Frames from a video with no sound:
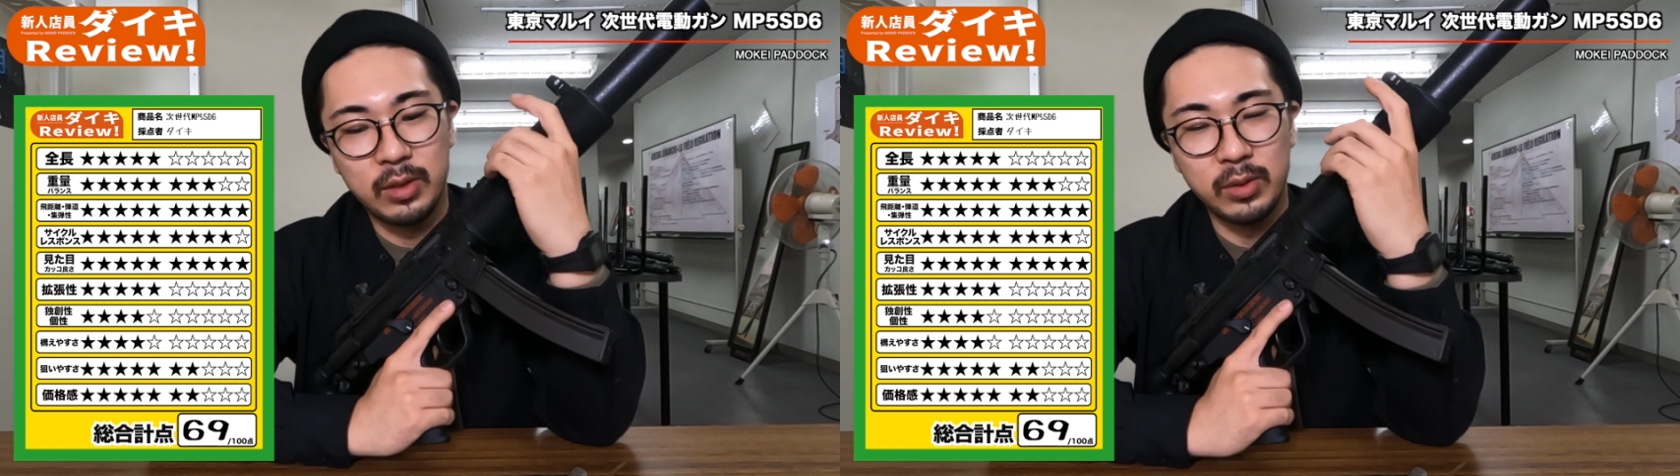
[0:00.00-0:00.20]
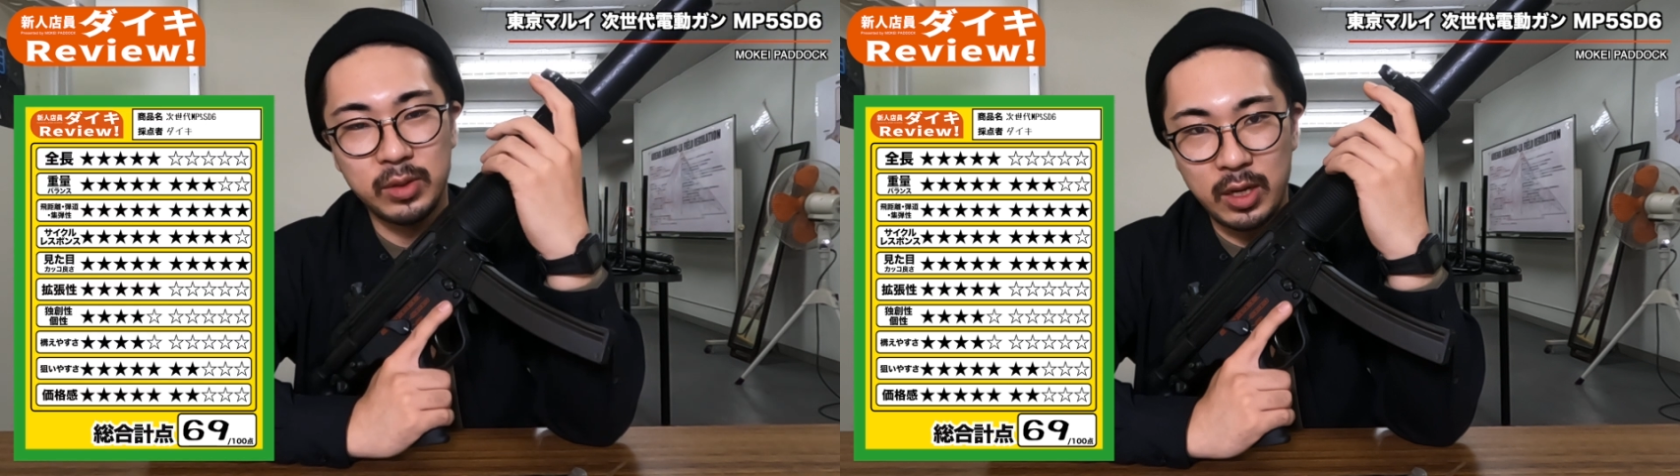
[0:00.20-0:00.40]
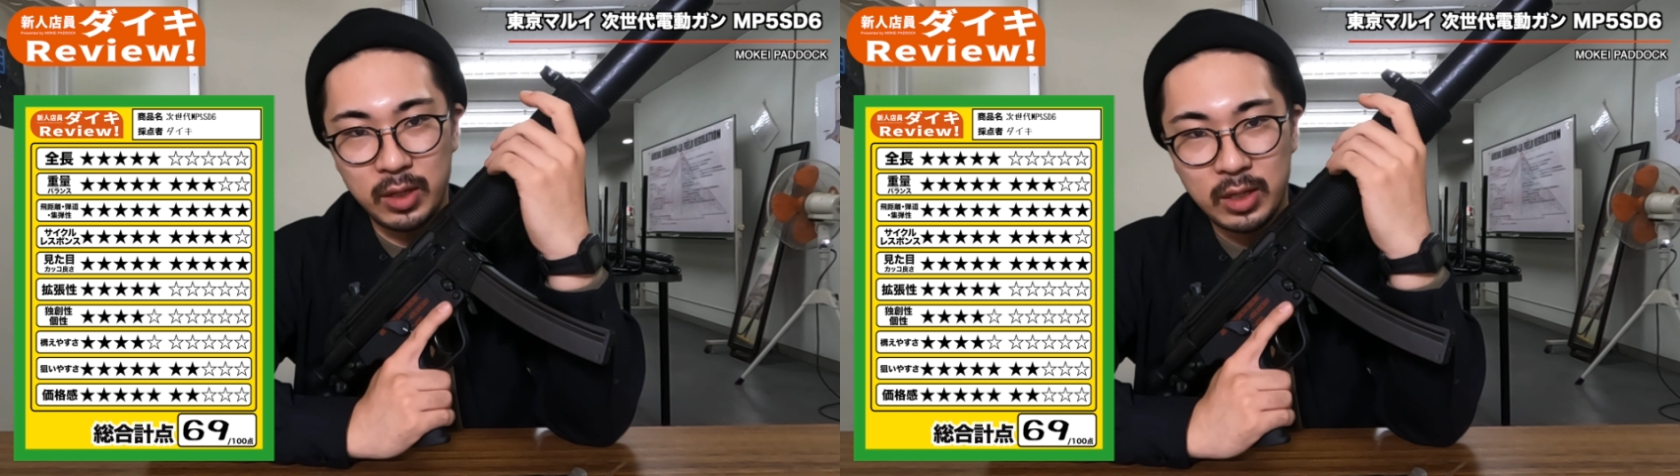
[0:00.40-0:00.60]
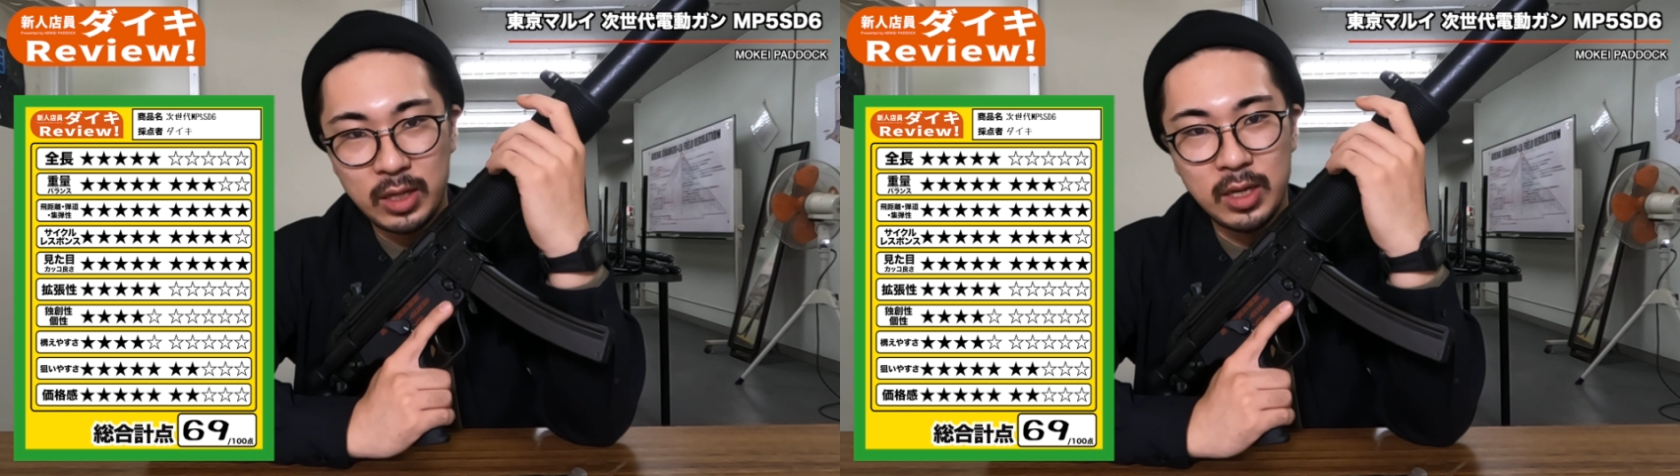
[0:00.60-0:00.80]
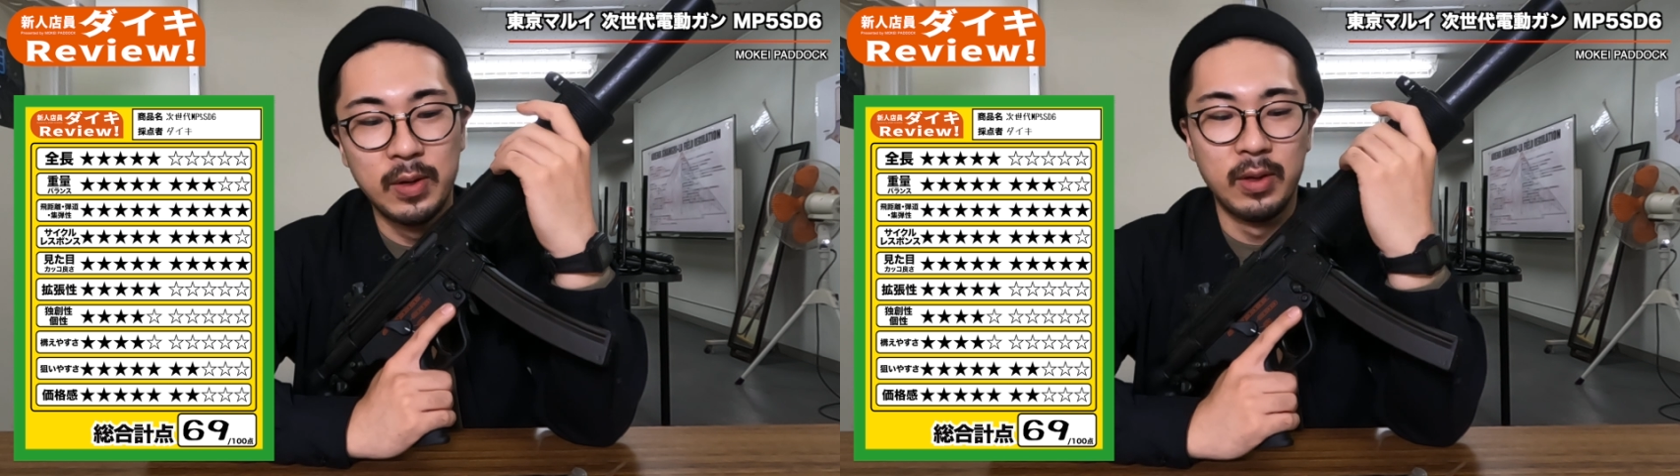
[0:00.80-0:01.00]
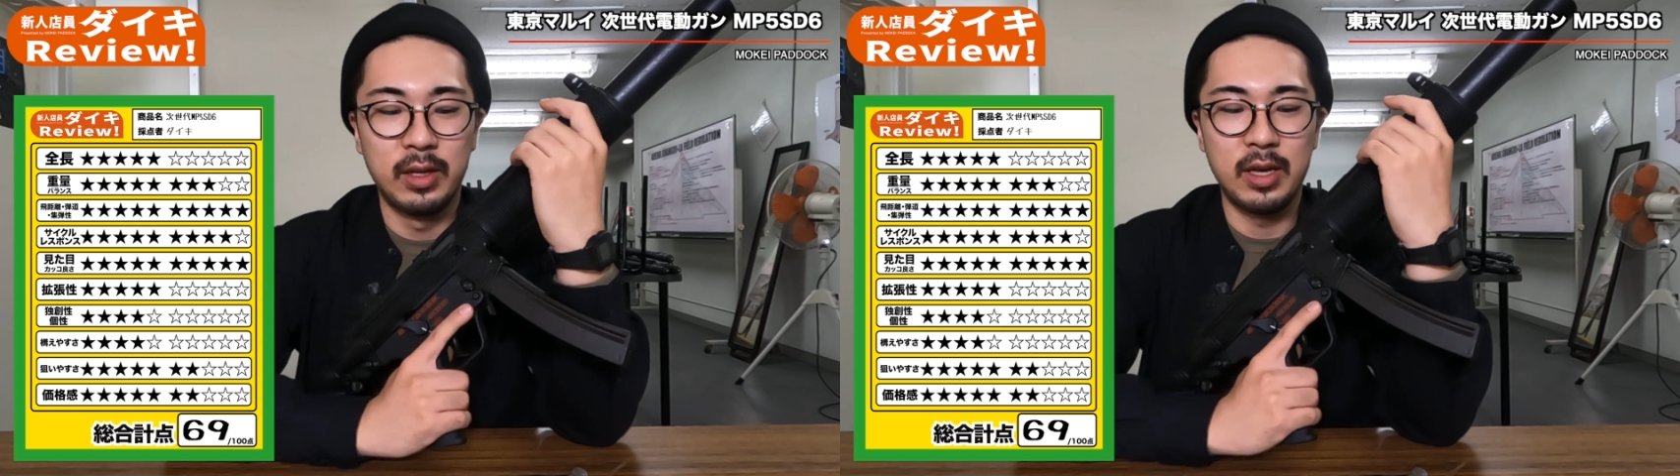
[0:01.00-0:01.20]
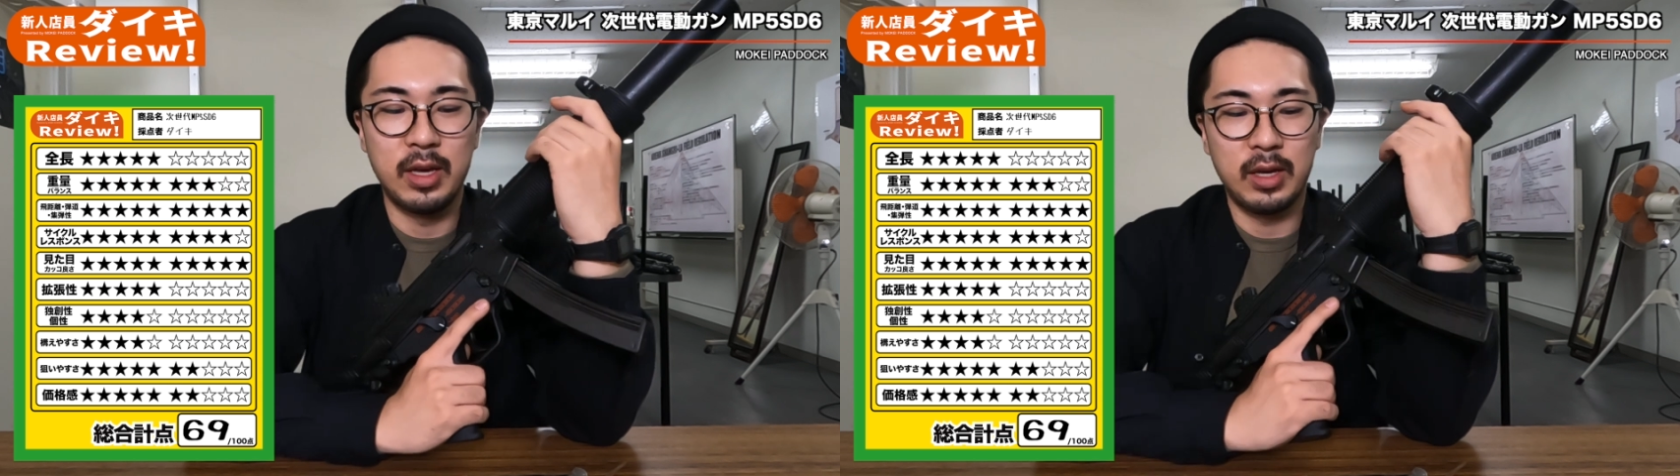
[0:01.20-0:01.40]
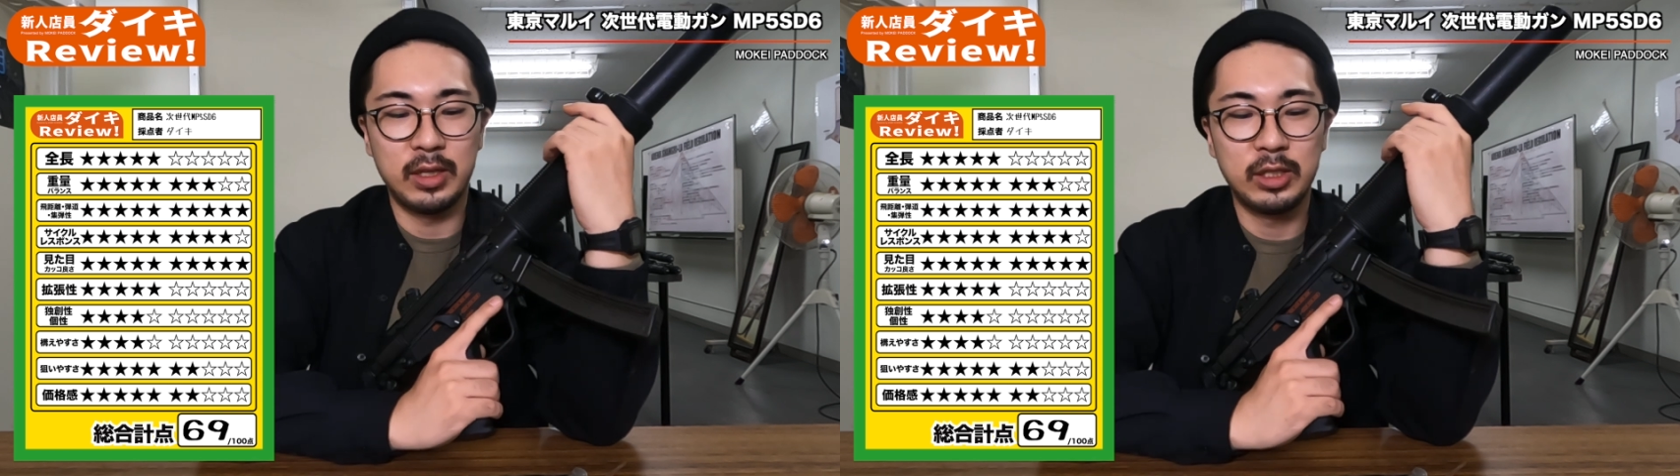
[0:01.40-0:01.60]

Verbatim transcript: その次、えー、